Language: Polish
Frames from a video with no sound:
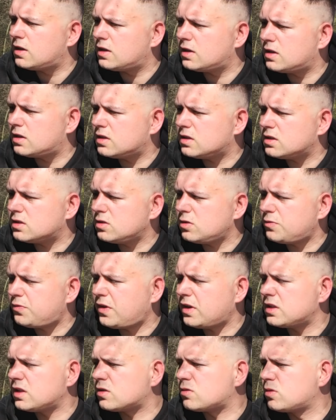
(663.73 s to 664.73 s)
E, no
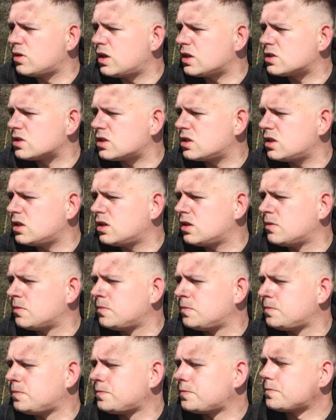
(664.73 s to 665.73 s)
fajne kuleczki.
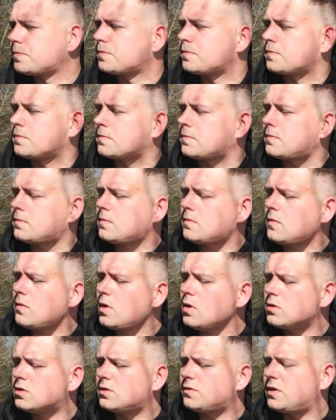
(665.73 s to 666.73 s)

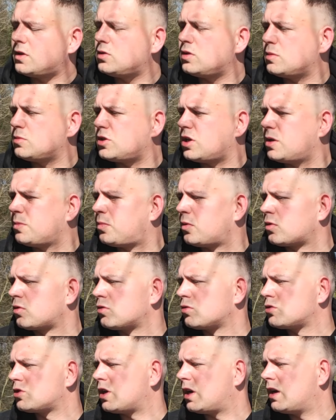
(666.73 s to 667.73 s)
Stwierdziłem, że je
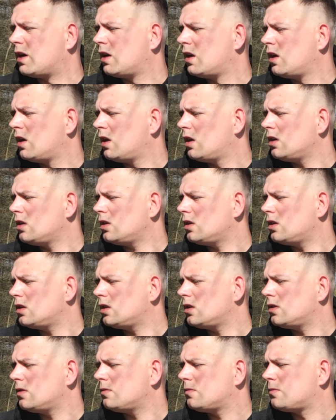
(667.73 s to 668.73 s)
pokruszę
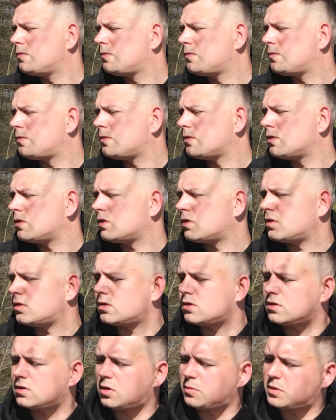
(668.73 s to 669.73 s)
i
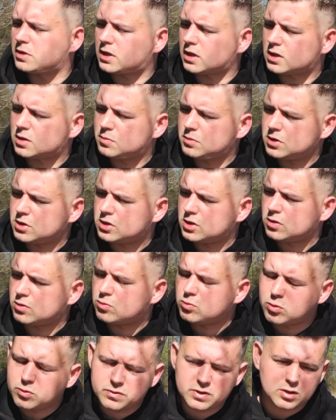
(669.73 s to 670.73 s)
e, zrobię taki miksik.
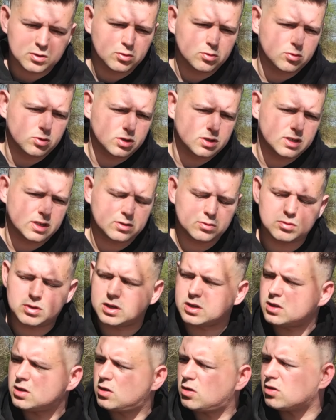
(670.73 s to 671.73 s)
Głównie kukurydzę. Jest
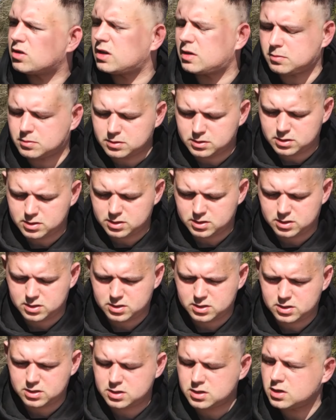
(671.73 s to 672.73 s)
tutaj kilogram
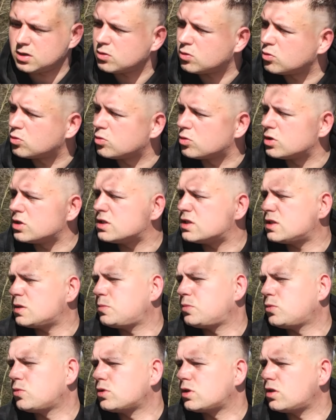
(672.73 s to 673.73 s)
kukurydzy,
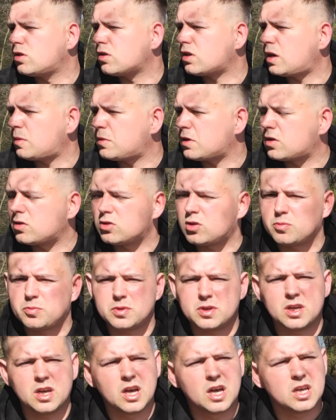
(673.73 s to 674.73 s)
pół kilograma
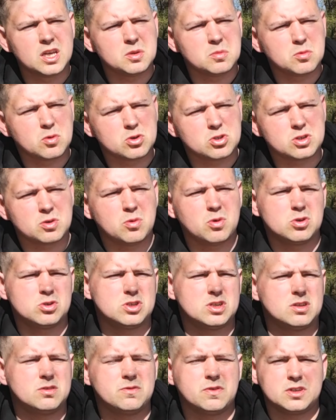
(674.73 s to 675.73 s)
konopi i może
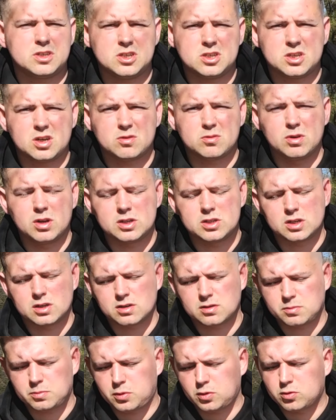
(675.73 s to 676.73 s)
łącznie 20 kuleczek
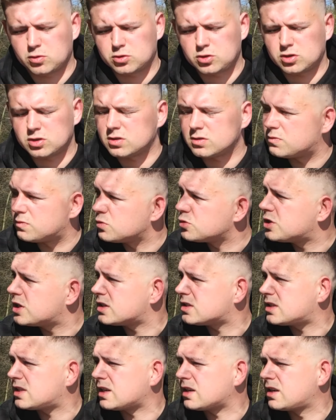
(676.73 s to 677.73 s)
pokruszonych
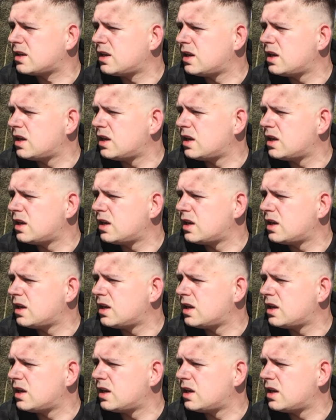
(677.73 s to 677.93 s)
dwudziestek